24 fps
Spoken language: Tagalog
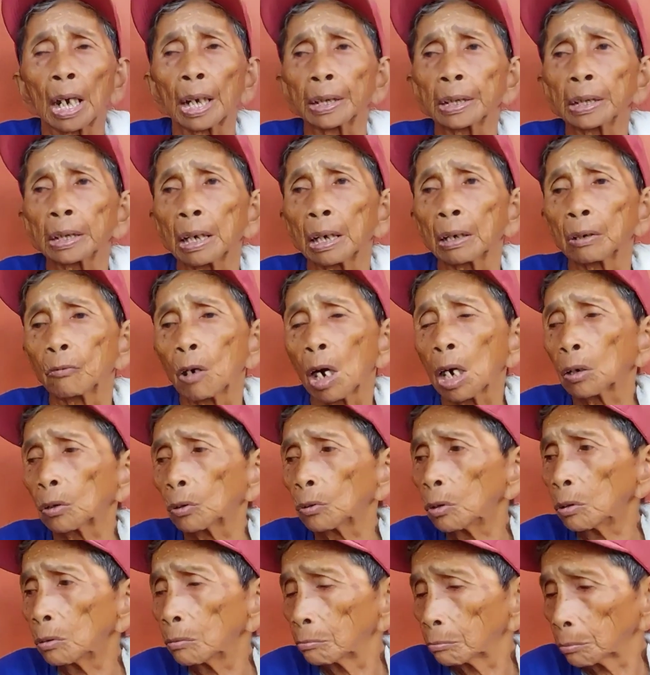Ay, ewan
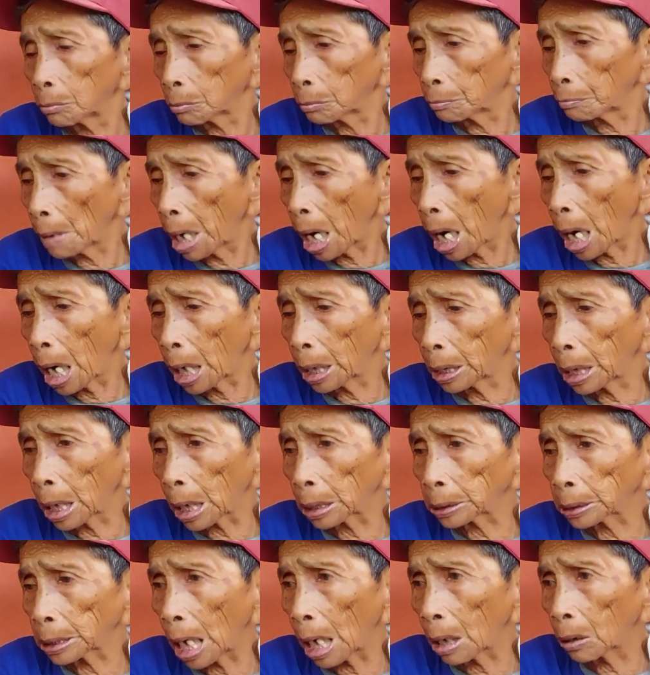ko. Bahala
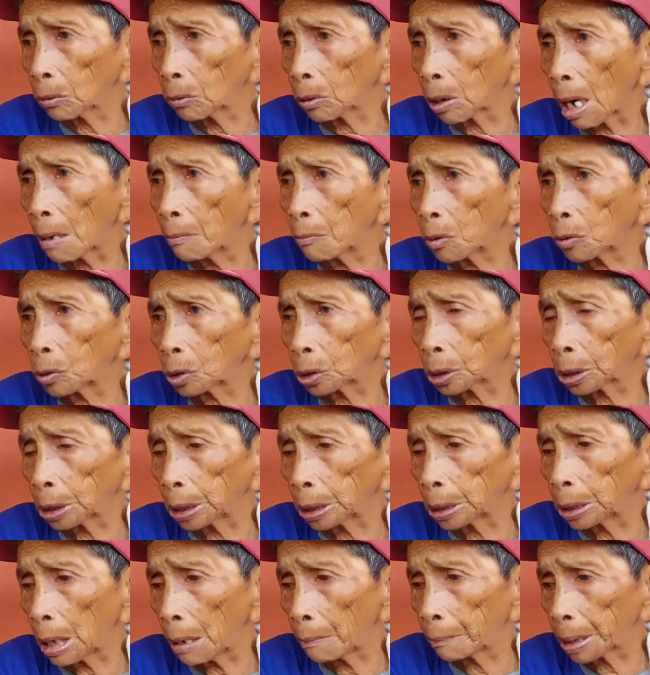ko na po kami. Oo, oh,
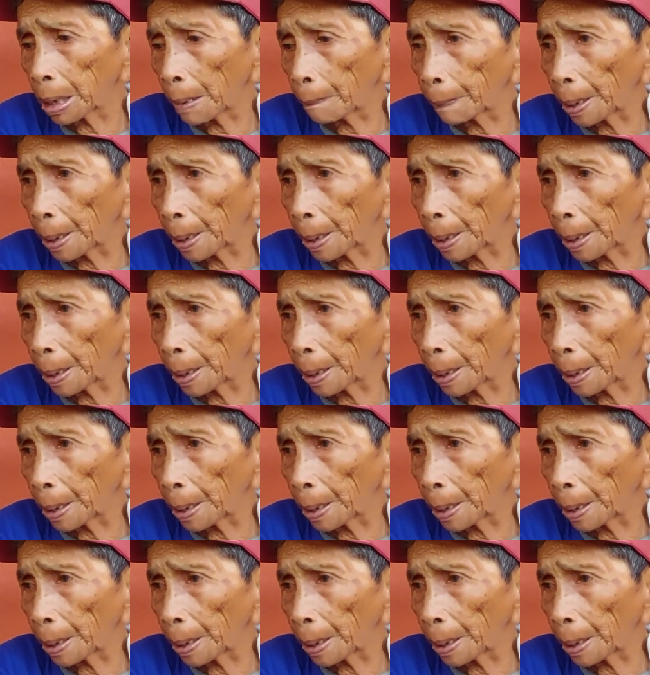okay.